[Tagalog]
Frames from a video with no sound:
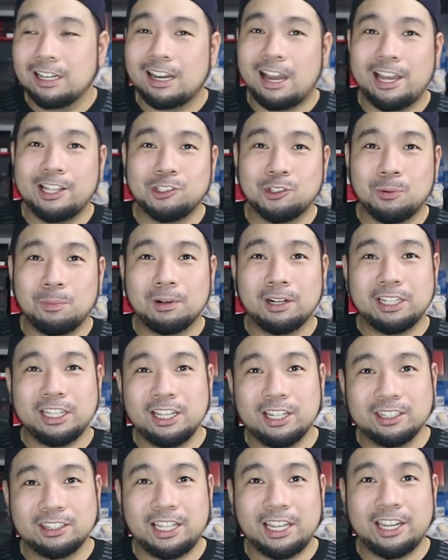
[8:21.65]
kahit sobrang
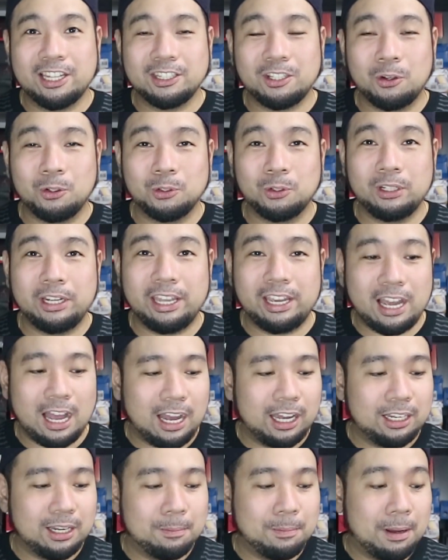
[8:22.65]
ingat na ingat ako doon, eh
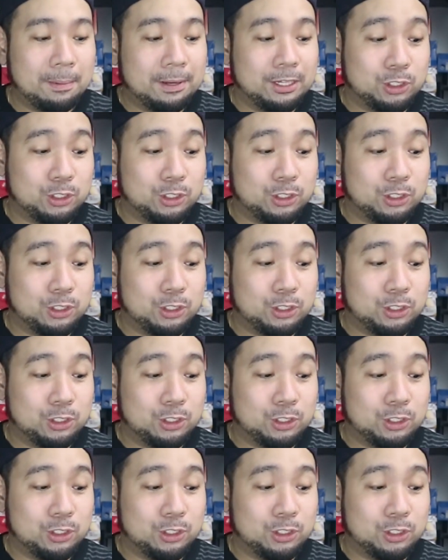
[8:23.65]
kakalaba